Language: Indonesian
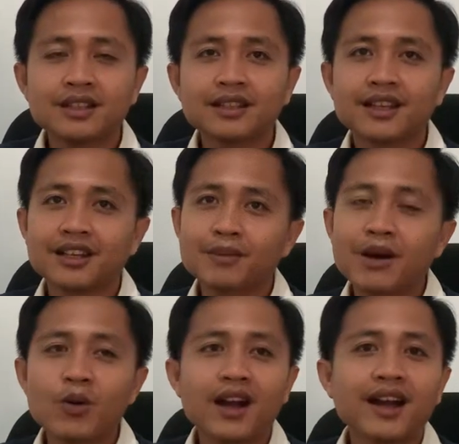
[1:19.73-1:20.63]
dari
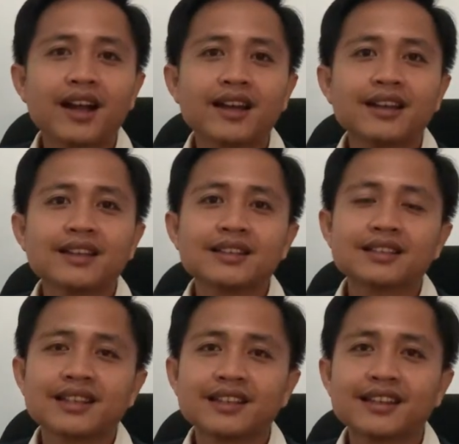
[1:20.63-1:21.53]
bawah
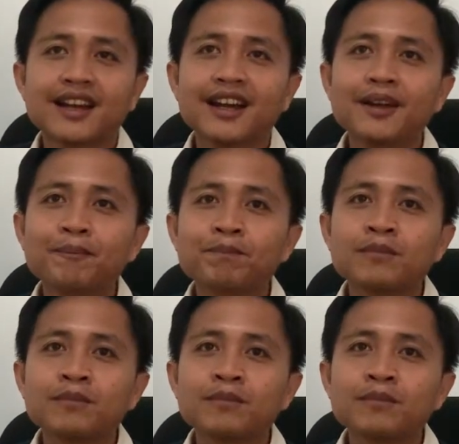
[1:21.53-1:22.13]
sehingga